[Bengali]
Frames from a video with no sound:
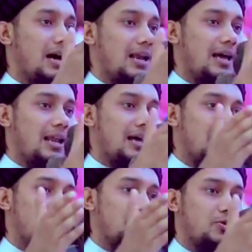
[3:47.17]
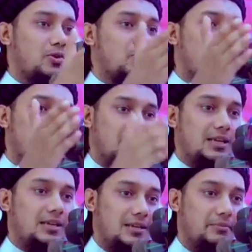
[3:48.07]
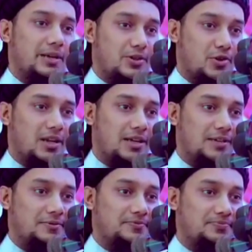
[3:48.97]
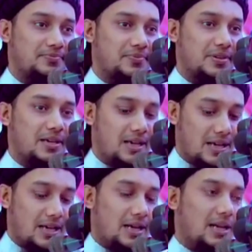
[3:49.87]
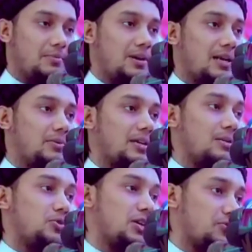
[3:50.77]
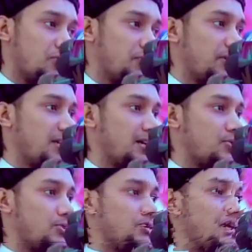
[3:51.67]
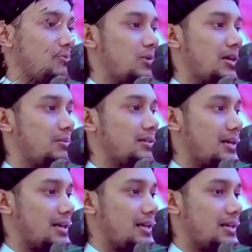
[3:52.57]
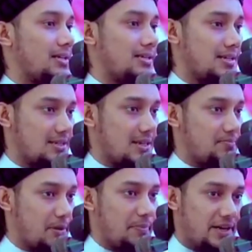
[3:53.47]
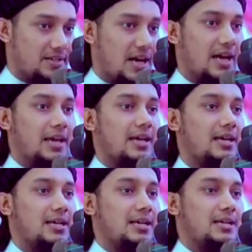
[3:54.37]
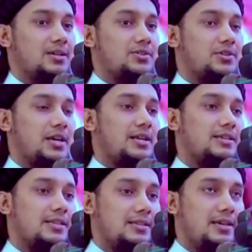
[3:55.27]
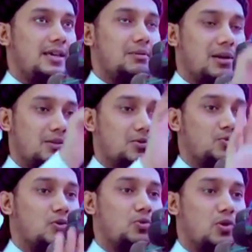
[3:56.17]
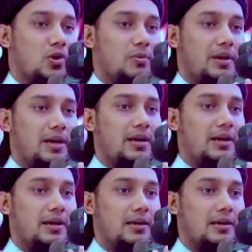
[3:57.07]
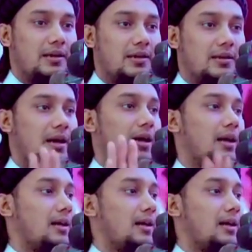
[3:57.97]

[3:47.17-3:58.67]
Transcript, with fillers: হালাল হারামের কোনো মূলনীতি মেনে চলি আল্লাহ আমাদেরকে বোঝার তৌফিক দান করুন যে হারামে থাকে রিজিকটা আপনার পেটে যায় সেই রিজিক দিয়ে এবাদত কবুল হবে না